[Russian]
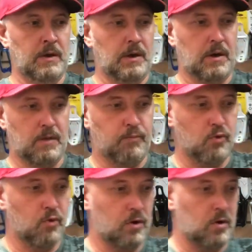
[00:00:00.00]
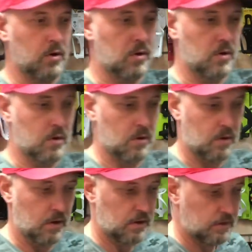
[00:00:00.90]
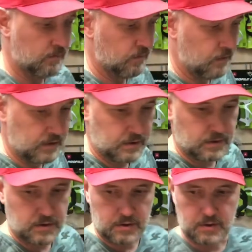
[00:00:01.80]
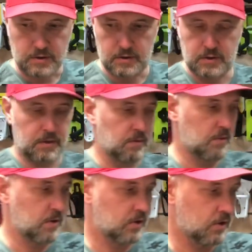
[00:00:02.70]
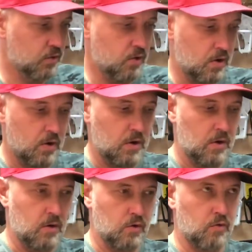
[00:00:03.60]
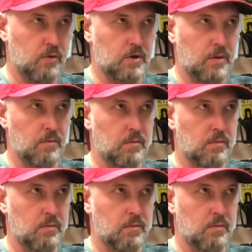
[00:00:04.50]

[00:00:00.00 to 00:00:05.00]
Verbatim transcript: А по, а если у вас э, с МТБшный руль, грубо говоря, там